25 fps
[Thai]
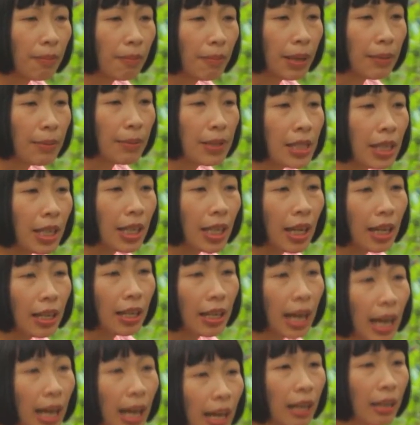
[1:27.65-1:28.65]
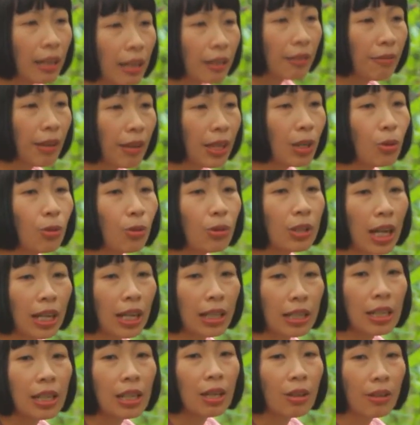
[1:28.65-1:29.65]
มันไม่ใช่แค่ทางวัตถุอ
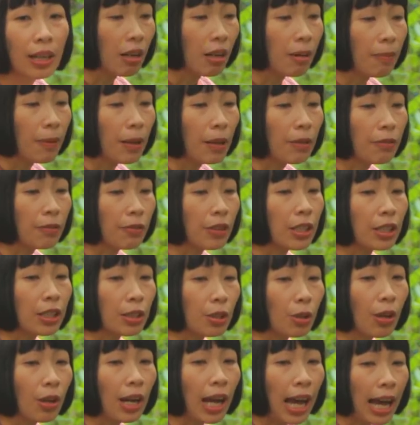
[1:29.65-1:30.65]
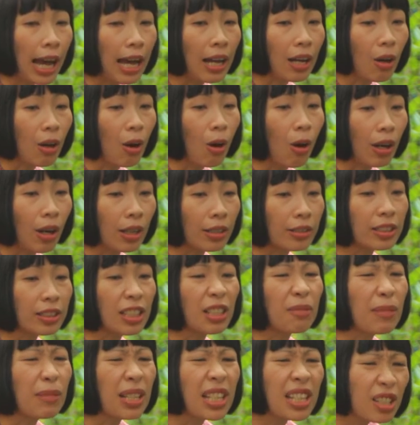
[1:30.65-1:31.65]
ย่างเดียก็ไปฝึกโยคะก่อนจ
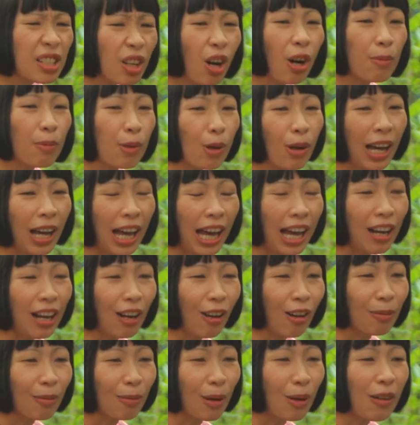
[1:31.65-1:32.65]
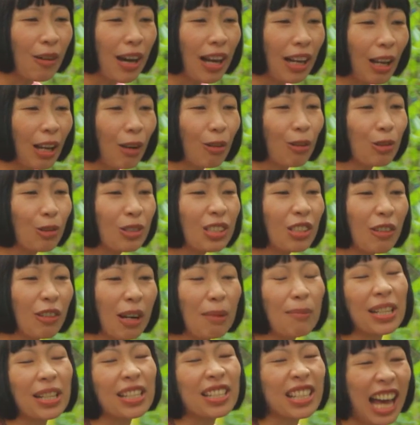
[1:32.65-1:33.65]
ริงไม่ได้ชอบโยคะหรอกเพราะว่าเรารู้สึก
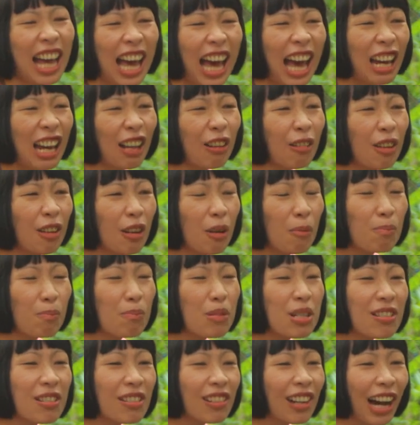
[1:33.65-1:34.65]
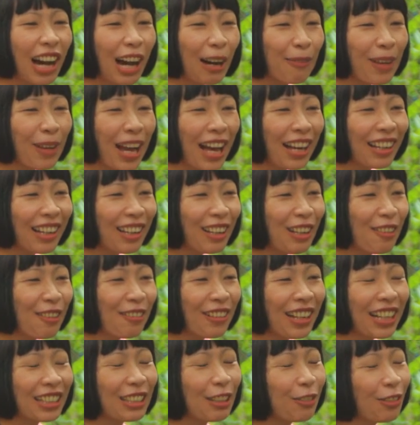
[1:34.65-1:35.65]
ว่ามันช้าแล้วเบื่อมากเลย
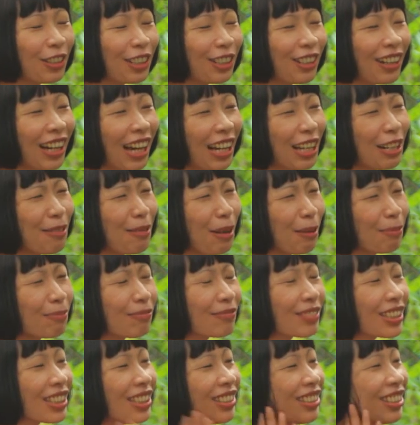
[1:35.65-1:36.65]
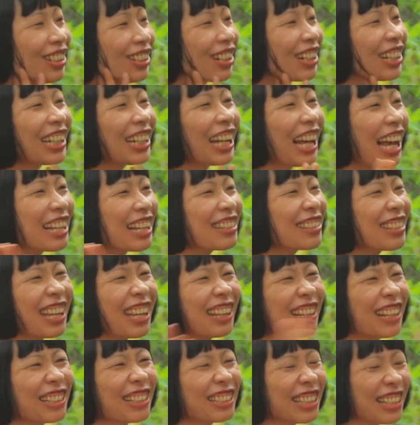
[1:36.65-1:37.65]
เวลาจะฝึกโยคะนี่แบบ คือถ้าเส
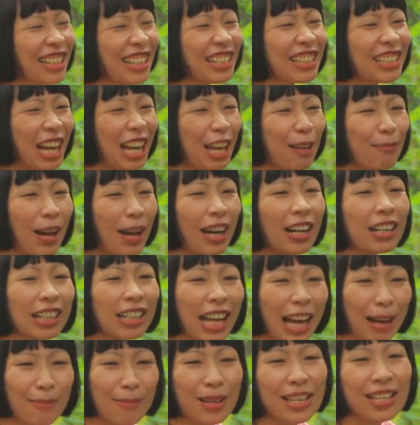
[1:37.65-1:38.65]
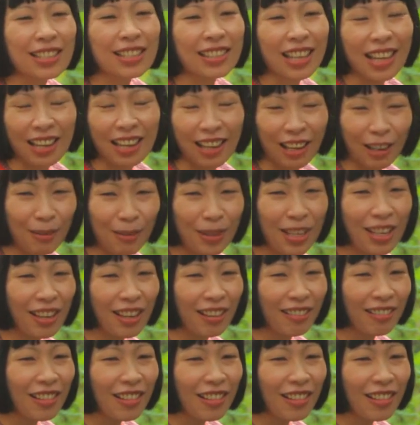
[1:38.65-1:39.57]
ร็จเนี่ยจะดีใจมากคือทำให้เสร็จอะพี่